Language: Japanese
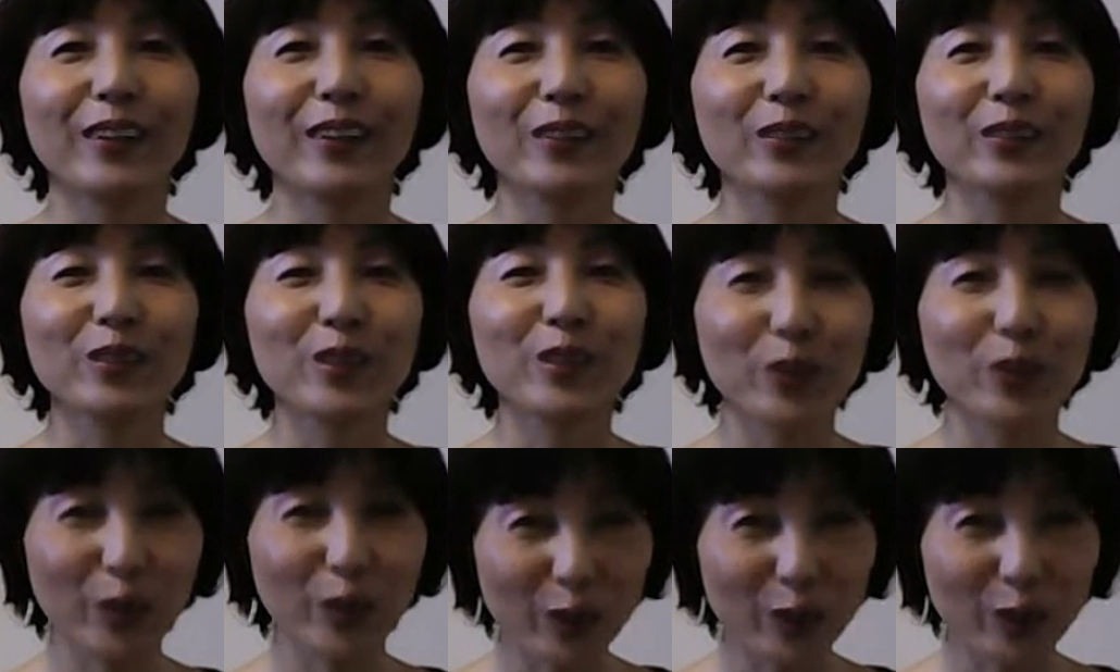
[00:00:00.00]
う
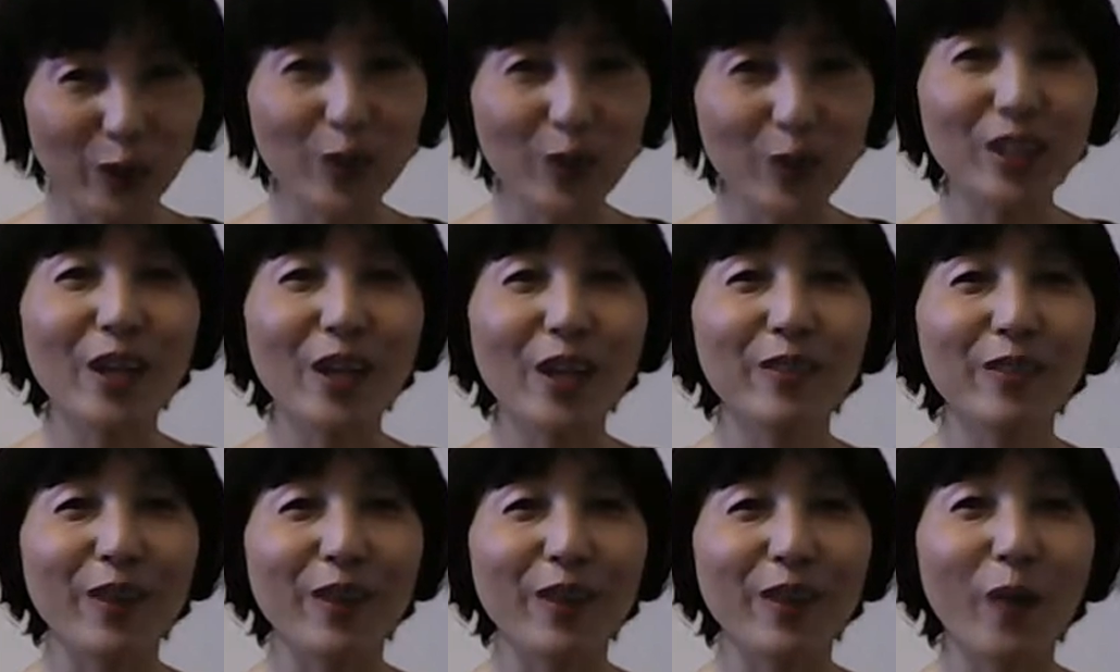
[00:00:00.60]
ちのお父
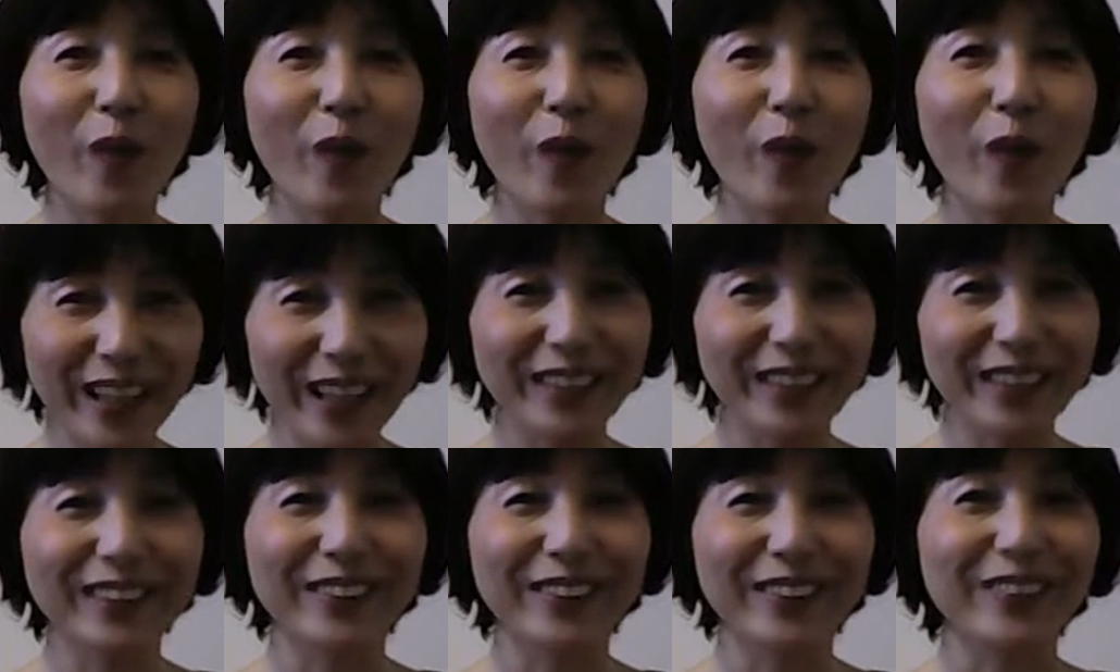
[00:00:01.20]
さんは怖
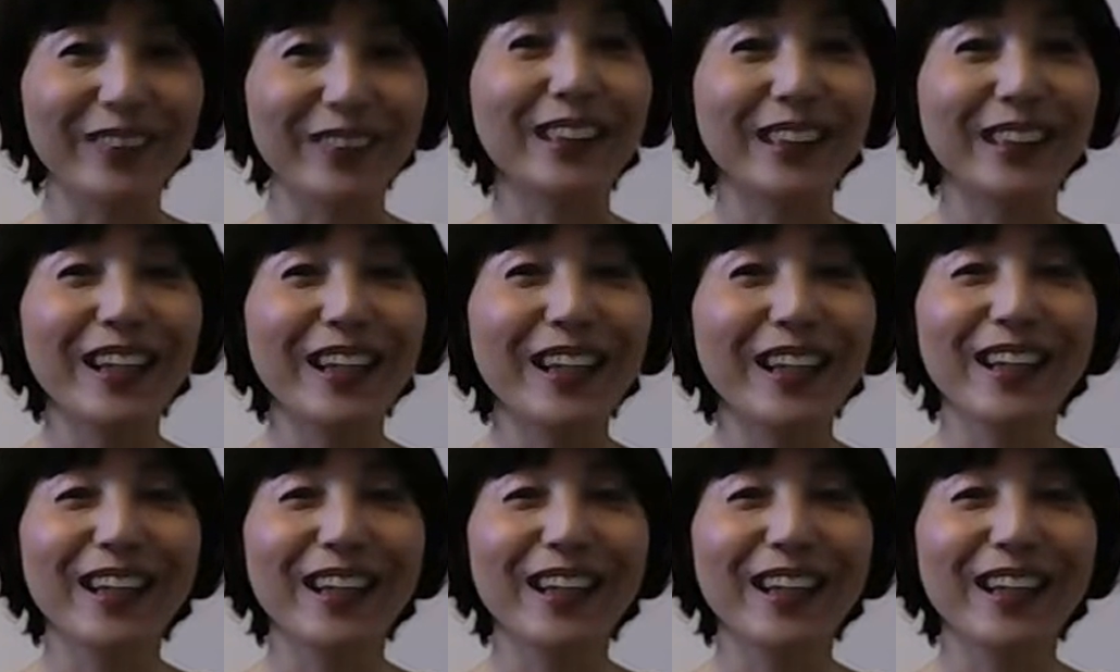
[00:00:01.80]
いとかね